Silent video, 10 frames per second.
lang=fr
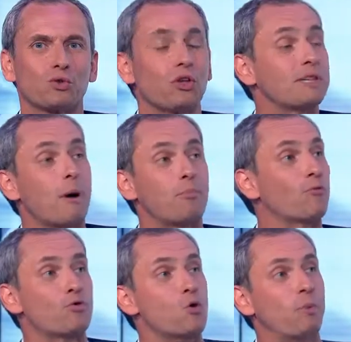Non, non, c'est pas pour
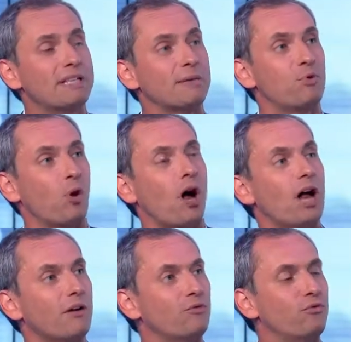vous couper, c'est pour
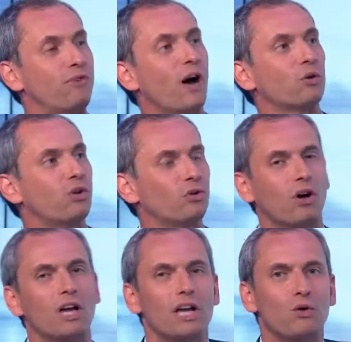vous faire
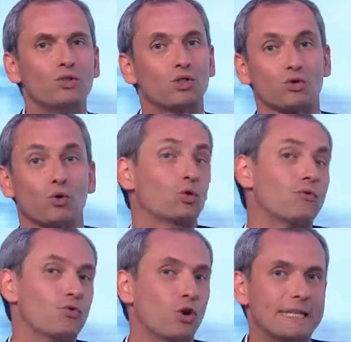entendre une chanson que
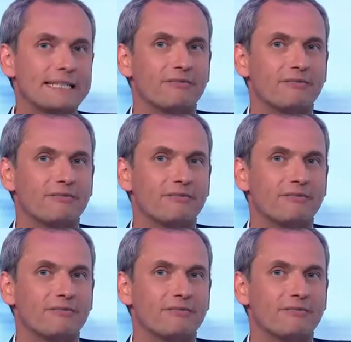vous connaissez